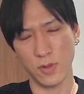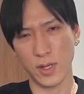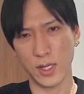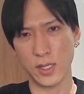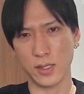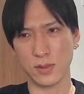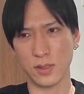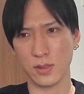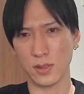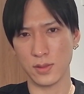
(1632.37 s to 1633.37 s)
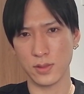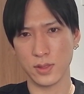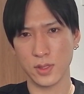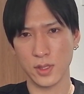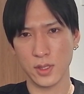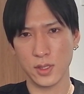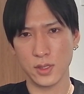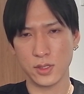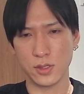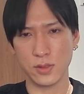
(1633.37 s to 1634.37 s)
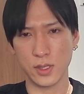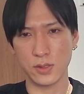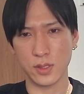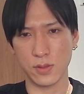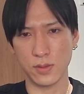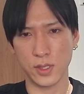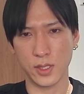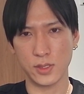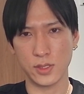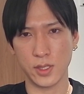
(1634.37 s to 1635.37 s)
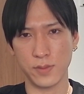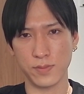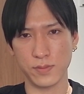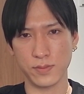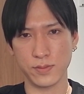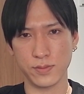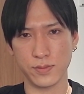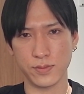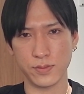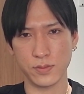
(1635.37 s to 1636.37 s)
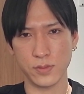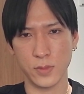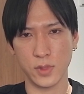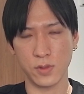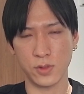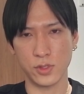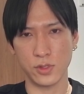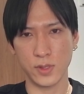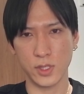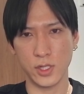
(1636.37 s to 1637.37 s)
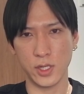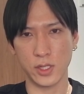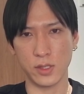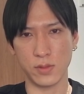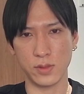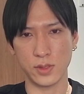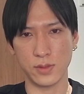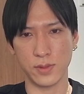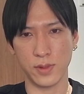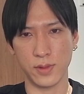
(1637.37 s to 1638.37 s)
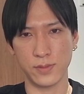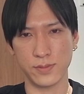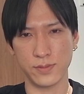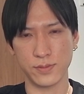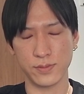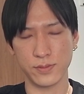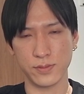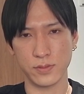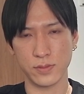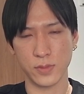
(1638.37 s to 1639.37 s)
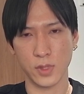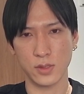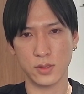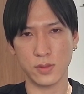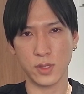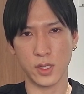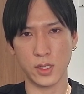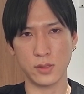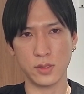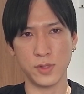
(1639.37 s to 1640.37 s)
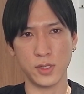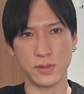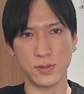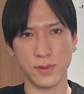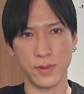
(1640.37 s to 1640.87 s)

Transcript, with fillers: 足らなくなってきてる。週足はこんな感じで、5週は切り上げてるんですけどね。ストキは金熱きみなんですよね。